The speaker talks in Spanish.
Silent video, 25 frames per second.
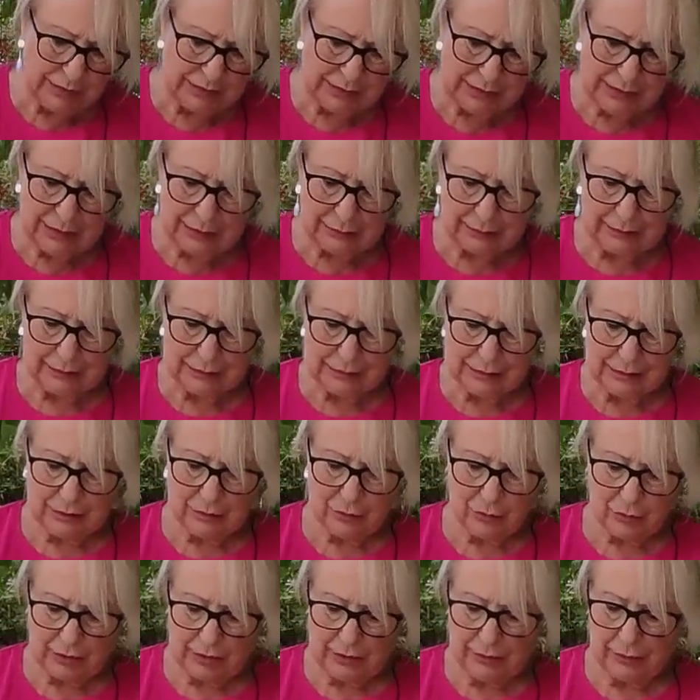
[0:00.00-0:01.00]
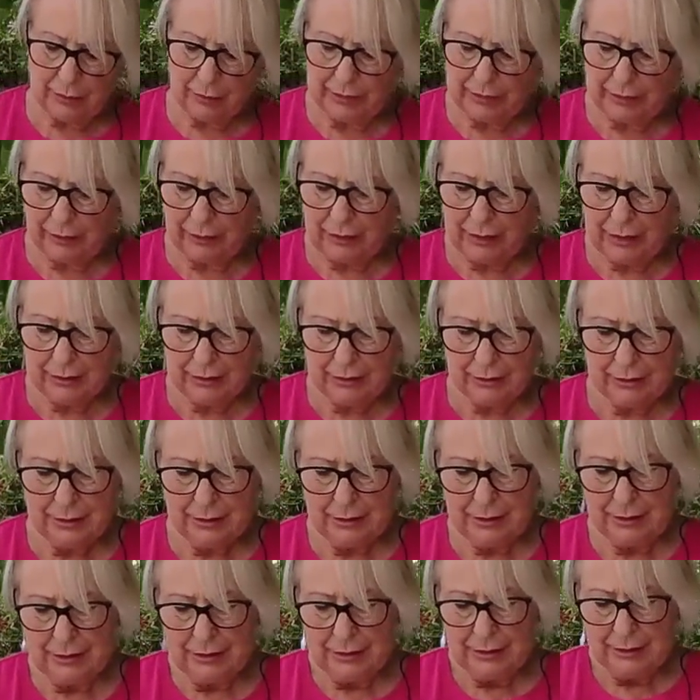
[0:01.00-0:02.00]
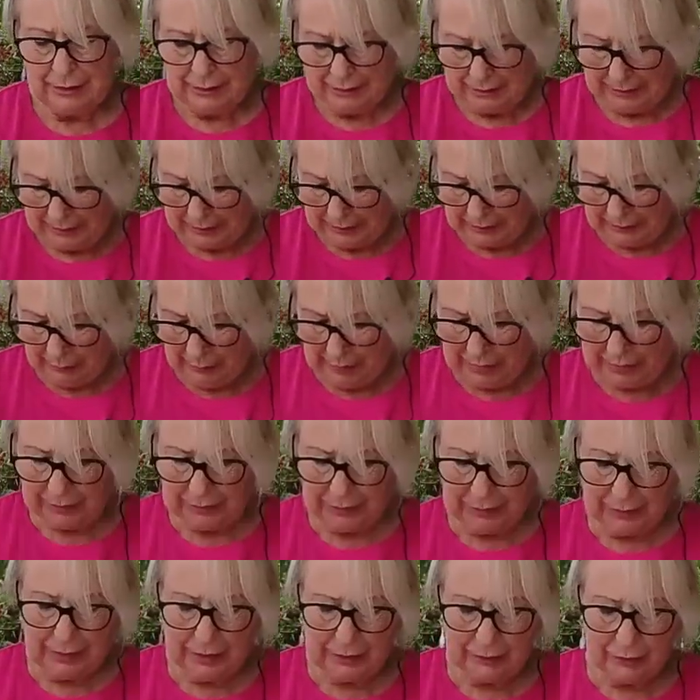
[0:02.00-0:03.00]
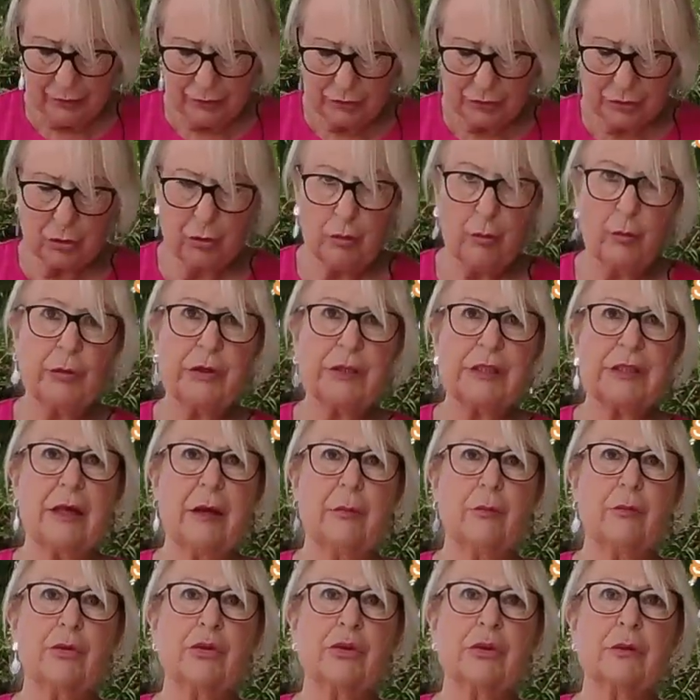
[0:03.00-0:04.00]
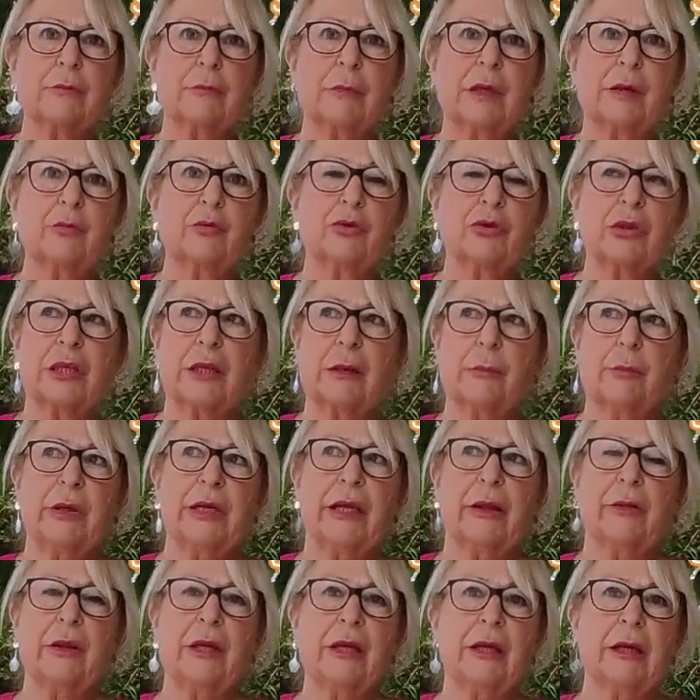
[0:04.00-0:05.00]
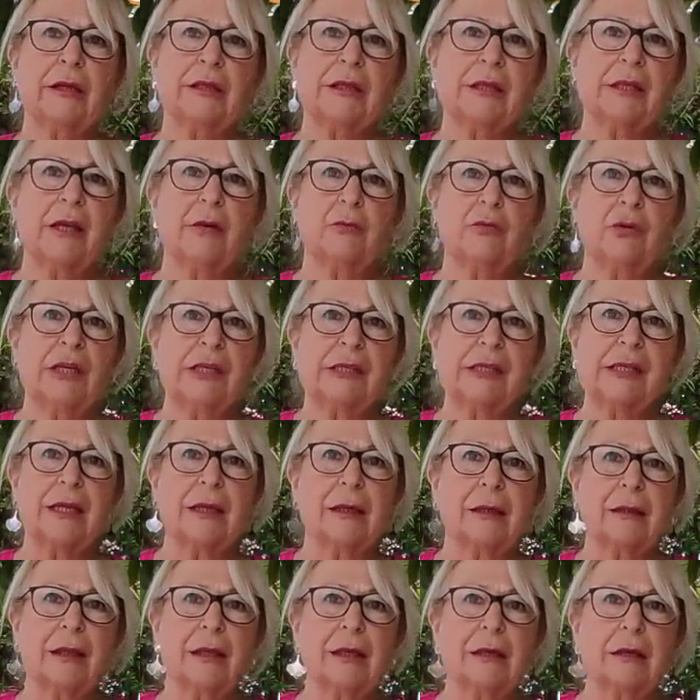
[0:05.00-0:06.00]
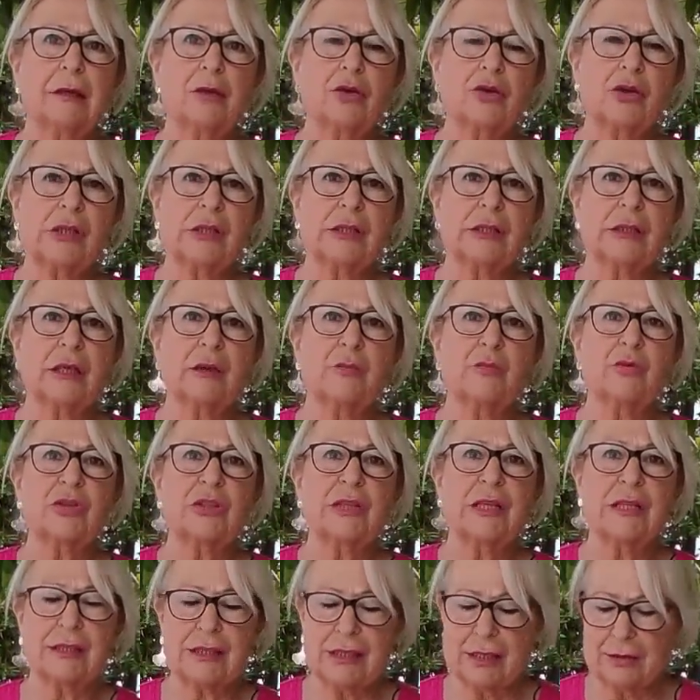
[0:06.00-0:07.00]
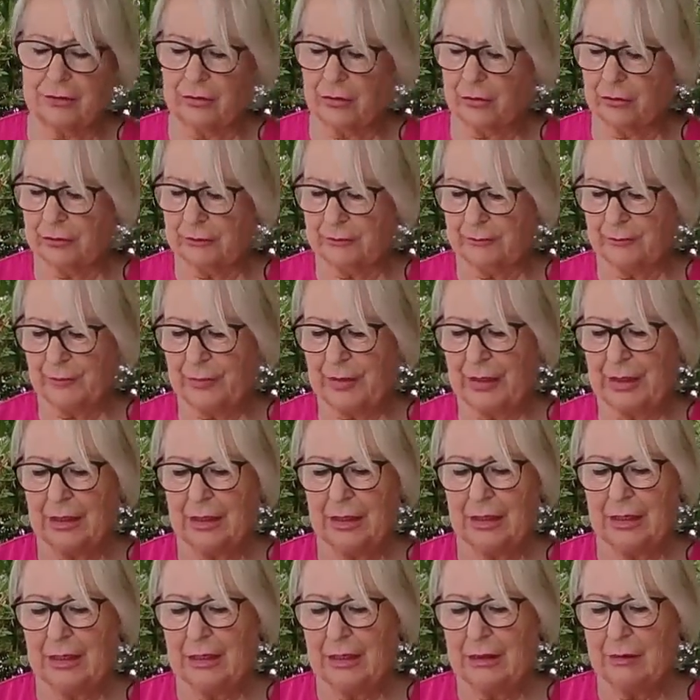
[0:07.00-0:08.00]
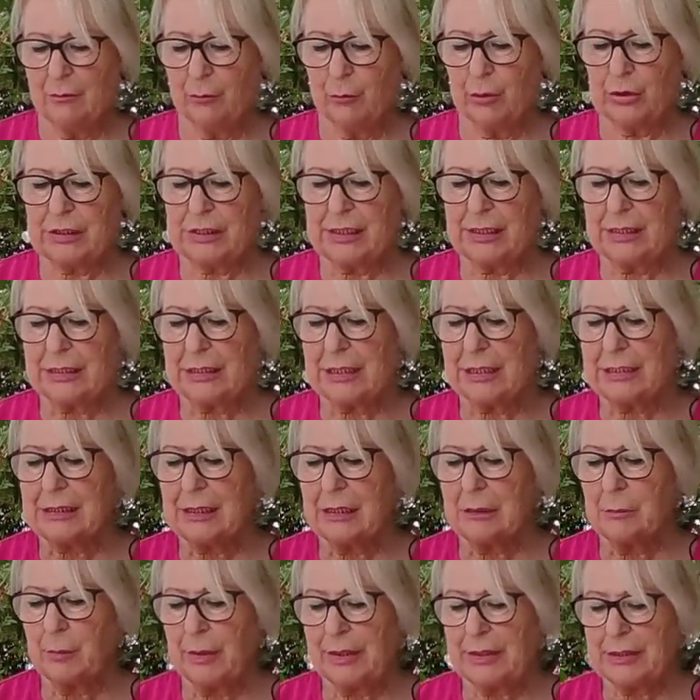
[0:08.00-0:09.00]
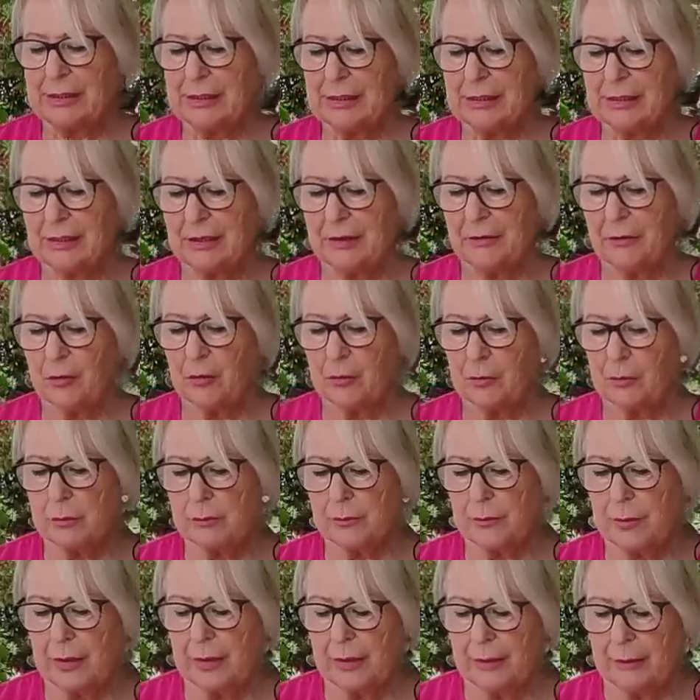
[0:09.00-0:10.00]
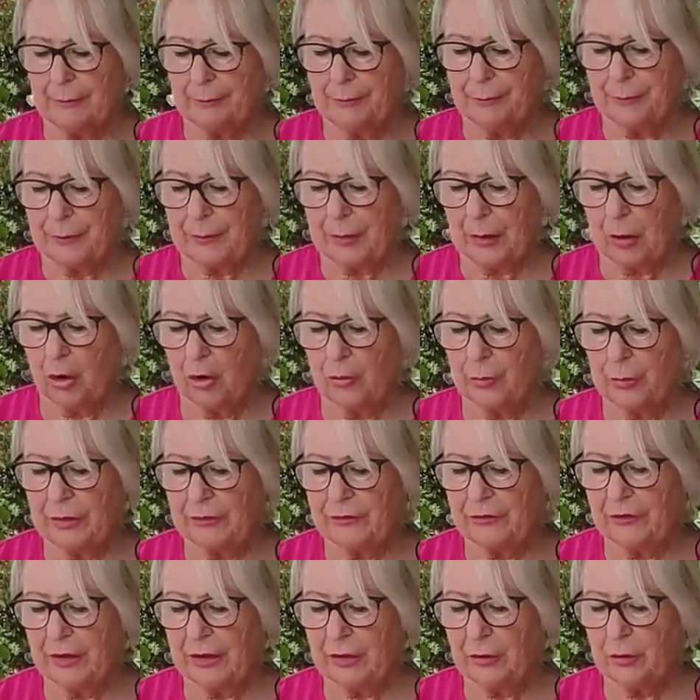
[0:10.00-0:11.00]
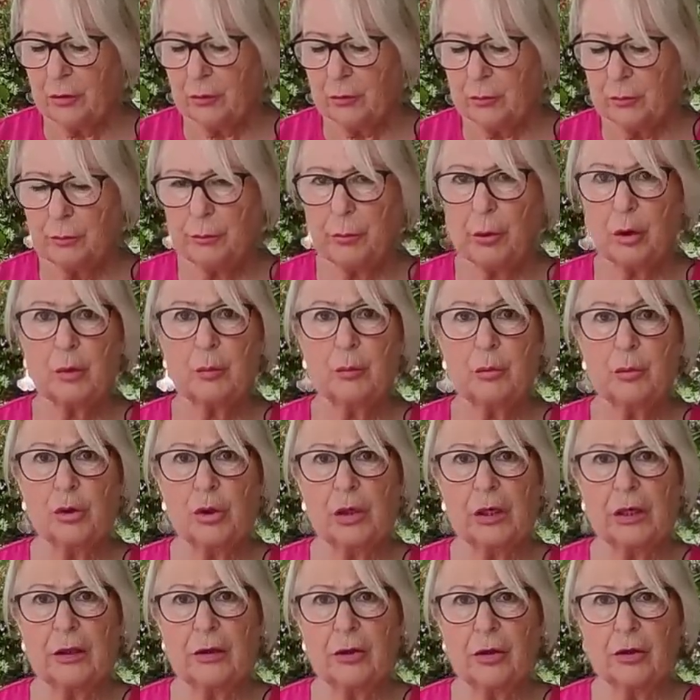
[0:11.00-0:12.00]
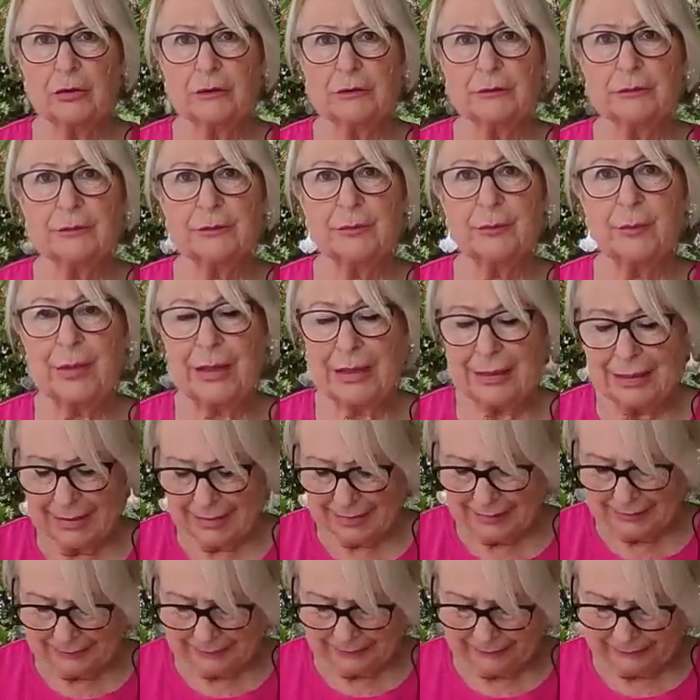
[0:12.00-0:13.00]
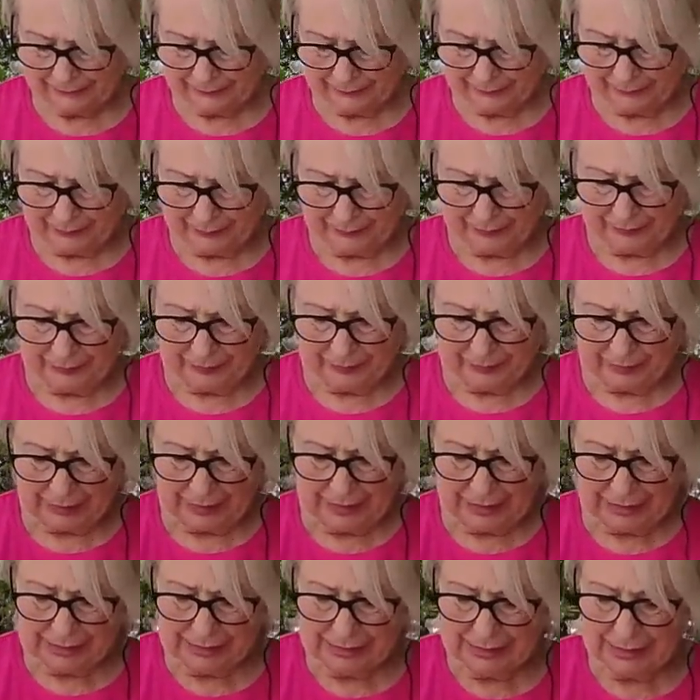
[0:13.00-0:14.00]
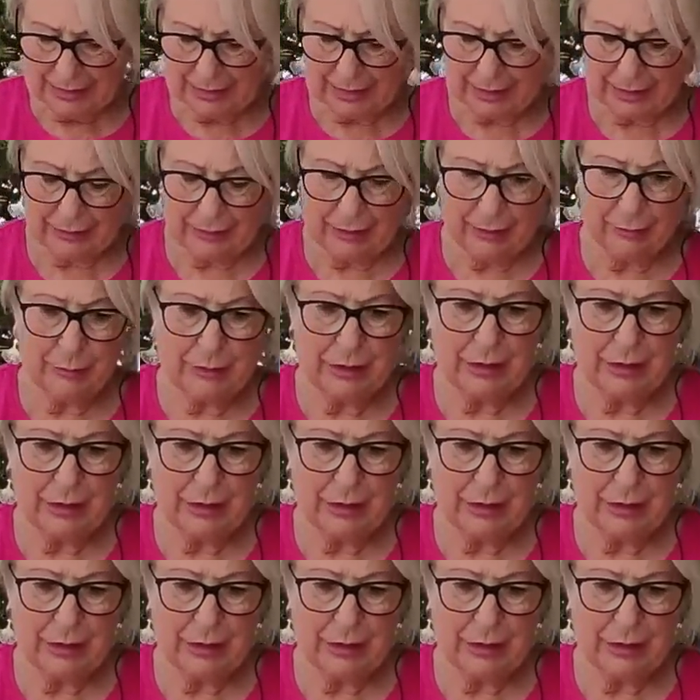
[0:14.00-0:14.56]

más altas de lo que deberían, Imaginaros cómo estamos, vamos, que parece que sea una sartén y nos estemos asando. Pues este es el pachisedum oviferum por burrito, ¿vale? Y así queda,